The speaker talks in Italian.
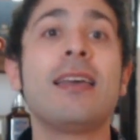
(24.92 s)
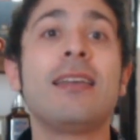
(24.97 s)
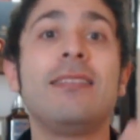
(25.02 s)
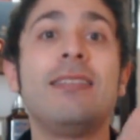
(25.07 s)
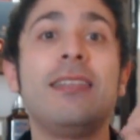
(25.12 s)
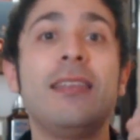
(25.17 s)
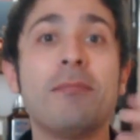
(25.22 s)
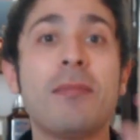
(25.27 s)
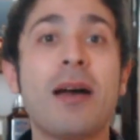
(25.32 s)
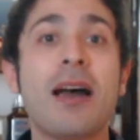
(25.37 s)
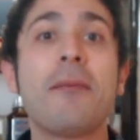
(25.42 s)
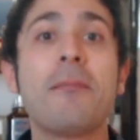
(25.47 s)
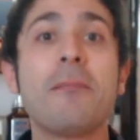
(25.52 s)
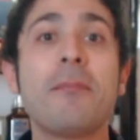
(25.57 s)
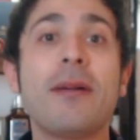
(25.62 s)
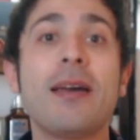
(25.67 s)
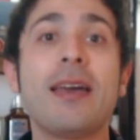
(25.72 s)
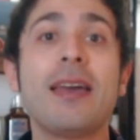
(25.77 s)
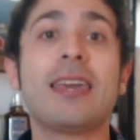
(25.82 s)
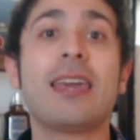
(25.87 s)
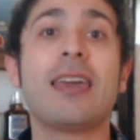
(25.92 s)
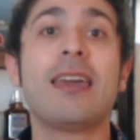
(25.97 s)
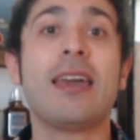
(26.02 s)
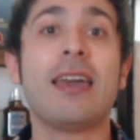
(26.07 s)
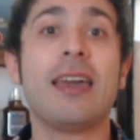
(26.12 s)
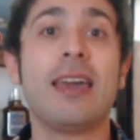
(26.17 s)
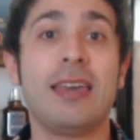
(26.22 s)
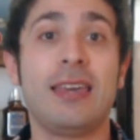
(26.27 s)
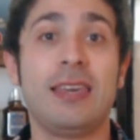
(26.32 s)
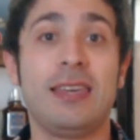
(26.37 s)
di mamme
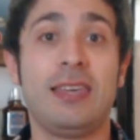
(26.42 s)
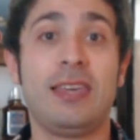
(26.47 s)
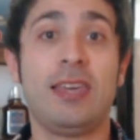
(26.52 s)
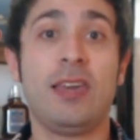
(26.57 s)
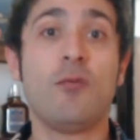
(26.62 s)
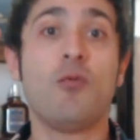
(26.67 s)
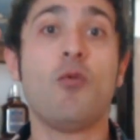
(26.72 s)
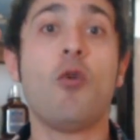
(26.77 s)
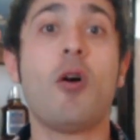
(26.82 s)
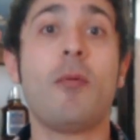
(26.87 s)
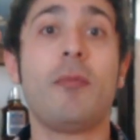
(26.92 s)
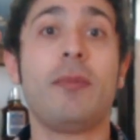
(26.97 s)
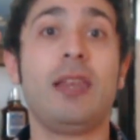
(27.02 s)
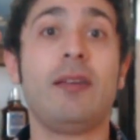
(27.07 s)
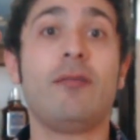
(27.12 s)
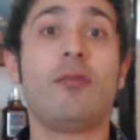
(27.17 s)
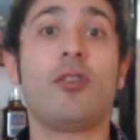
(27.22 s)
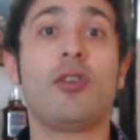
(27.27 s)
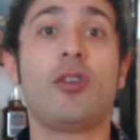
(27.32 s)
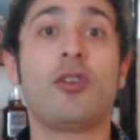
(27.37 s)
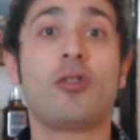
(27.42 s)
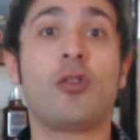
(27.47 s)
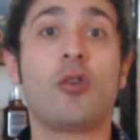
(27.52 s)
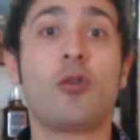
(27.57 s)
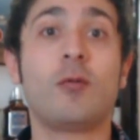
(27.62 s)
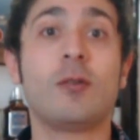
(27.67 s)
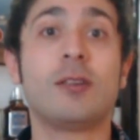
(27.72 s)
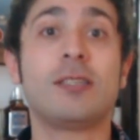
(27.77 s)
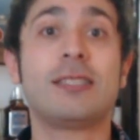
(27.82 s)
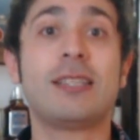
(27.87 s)
che gli uomini vogliono
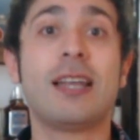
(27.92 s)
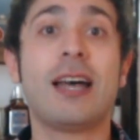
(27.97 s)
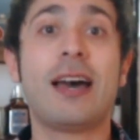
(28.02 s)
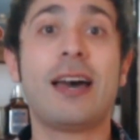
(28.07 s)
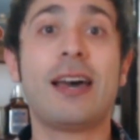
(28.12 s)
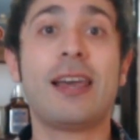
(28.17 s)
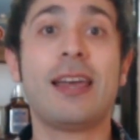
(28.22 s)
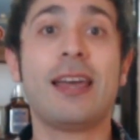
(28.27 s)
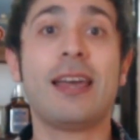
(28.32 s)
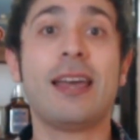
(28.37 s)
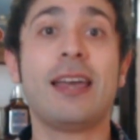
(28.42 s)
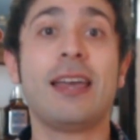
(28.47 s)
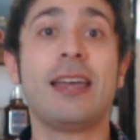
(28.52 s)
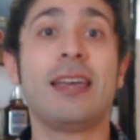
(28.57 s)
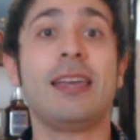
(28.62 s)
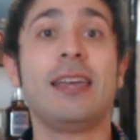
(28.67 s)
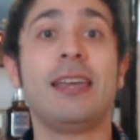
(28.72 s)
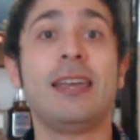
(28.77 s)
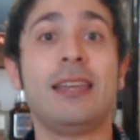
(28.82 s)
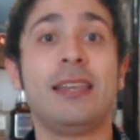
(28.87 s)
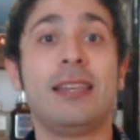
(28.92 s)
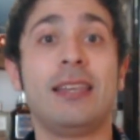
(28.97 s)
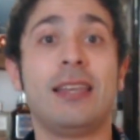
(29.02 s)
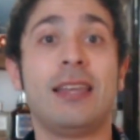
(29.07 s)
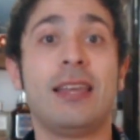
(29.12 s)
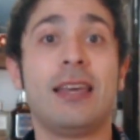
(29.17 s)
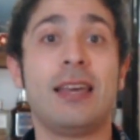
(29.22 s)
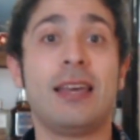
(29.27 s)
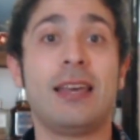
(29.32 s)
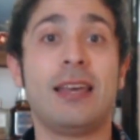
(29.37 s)
conquistare in
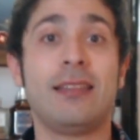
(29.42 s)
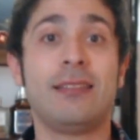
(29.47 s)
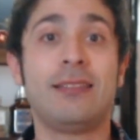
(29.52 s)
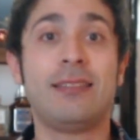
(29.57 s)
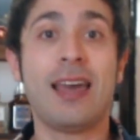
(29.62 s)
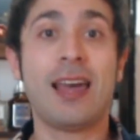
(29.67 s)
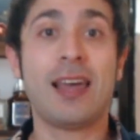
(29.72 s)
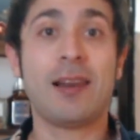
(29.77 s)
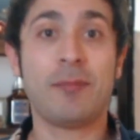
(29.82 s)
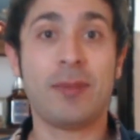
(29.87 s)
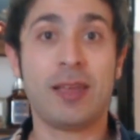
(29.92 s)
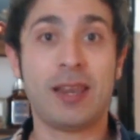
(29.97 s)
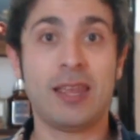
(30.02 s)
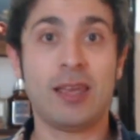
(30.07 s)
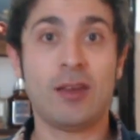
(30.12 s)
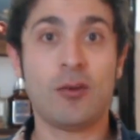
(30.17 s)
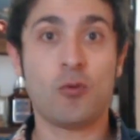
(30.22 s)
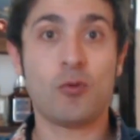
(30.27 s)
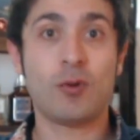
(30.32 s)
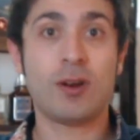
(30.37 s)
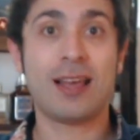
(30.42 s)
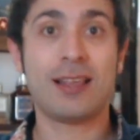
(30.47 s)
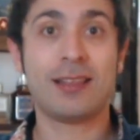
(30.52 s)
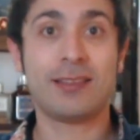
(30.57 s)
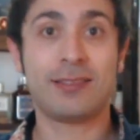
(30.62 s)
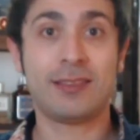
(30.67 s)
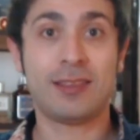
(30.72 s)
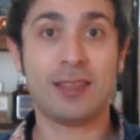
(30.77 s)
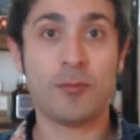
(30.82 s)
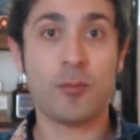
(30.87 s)
eh, termini un
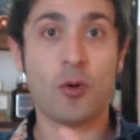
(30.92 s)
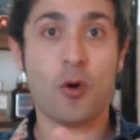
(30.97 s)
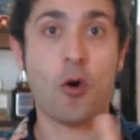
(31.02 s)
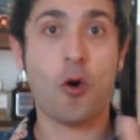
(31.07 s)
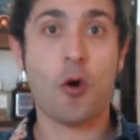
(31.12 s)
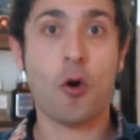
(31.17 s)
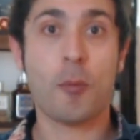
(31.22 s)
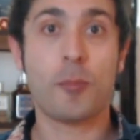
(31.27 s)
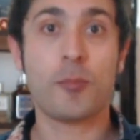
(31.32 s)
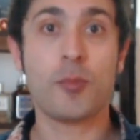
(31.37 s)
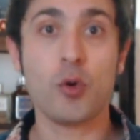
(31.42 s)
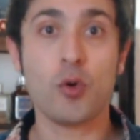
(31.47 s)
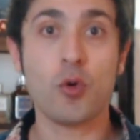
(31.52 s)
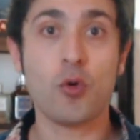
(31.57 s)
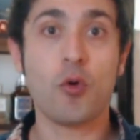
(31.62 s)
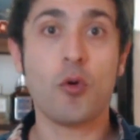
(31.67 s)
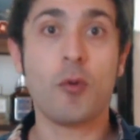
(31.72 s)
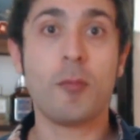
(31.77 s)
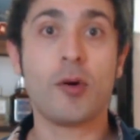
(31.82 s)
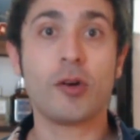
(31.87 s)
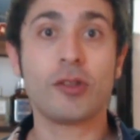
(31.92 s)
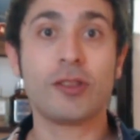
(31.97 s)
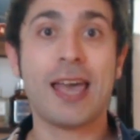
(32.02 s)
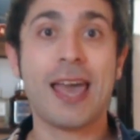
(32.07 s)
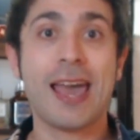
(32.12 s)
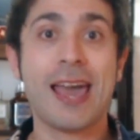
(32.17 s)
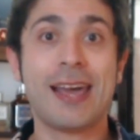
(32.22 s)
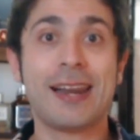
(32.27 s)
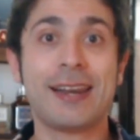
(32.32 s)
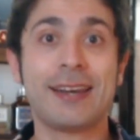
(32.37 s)
attimo più
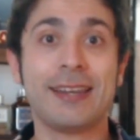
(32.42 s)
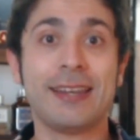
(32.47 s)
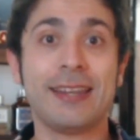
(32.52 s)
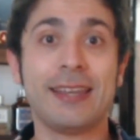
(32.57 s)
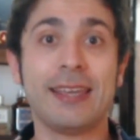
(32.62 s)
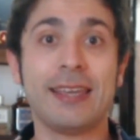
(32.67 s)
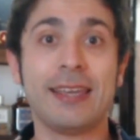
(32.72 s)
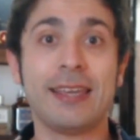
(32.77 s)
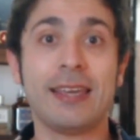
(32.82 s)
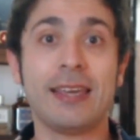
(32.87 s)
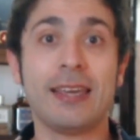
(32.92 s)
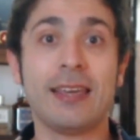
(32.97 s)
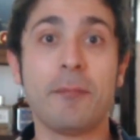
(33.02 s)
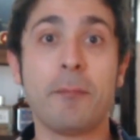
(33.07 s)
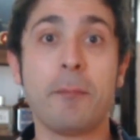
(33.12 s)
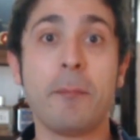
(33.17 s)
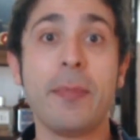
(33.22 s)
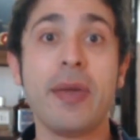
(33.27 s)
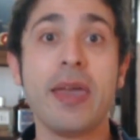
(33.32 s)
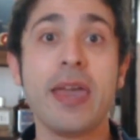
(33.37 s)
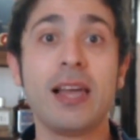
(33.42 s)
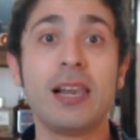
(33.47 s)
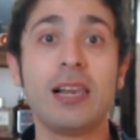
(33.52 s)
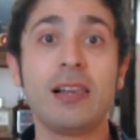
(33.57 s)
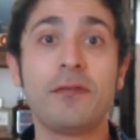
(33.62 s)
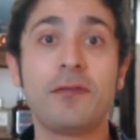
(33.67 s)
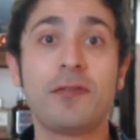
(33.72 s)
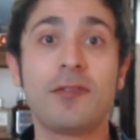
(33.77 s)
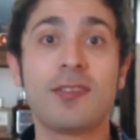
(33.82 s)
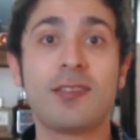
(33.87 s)
moderni,
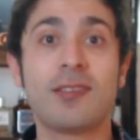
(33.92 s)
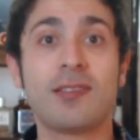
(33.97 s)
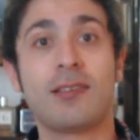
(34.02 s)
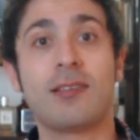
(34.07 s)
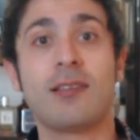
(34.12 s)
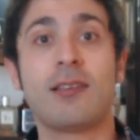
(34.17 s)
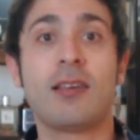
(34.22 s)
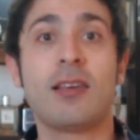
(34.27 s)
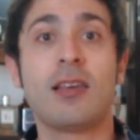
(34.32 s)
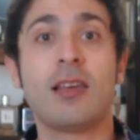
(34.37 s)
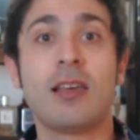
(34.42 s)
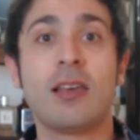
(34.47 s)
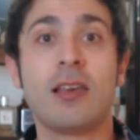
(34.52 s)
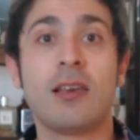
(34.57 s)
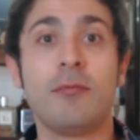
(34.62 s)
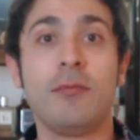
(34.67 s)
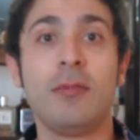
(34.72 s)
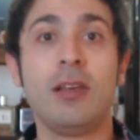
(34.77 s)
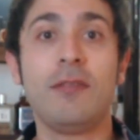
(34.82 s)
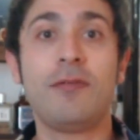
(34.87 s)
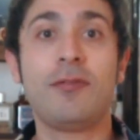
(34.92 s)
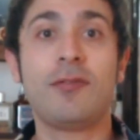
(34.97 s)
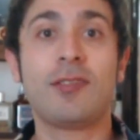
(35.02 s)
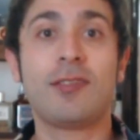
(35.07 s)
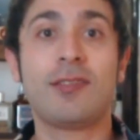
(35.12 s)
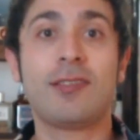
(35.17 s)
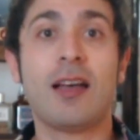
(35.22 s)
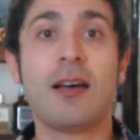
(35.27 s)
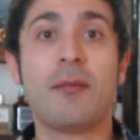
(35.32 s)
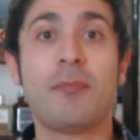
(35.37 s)
MILFs. MILFs
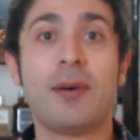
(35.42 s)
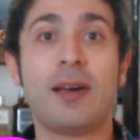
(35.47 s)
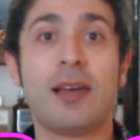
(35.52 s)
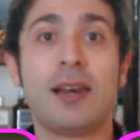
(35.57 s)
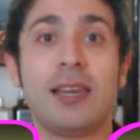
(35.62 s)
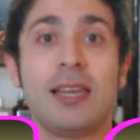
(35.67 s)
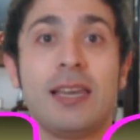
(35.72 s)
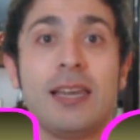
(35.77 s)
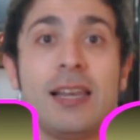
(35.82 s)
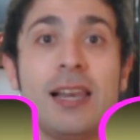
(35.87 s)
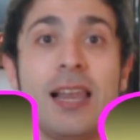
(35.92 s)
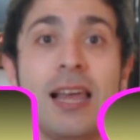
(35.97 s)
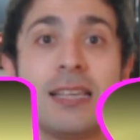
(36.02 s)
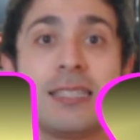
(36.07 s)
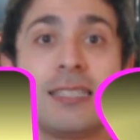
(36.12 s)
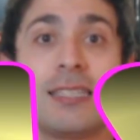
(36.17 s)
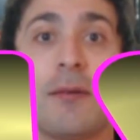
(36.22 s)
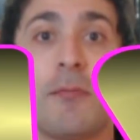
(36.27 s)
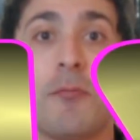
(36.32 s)
sta per l'inglese